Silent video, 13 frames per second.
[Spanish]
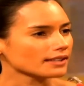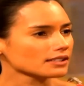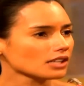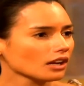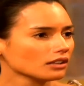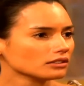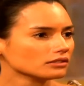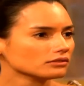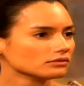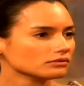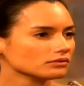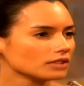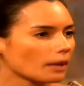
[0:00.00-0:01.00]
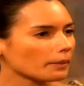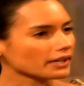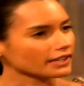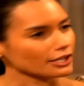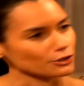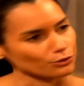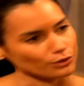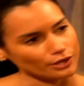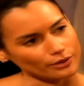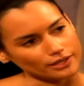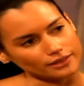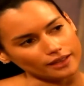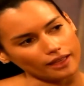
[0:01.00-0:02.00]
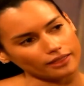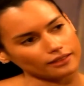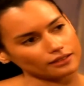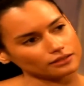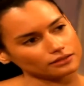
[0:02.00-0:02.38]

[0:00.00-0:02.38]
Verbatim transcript: mancha, y a perder su libertad.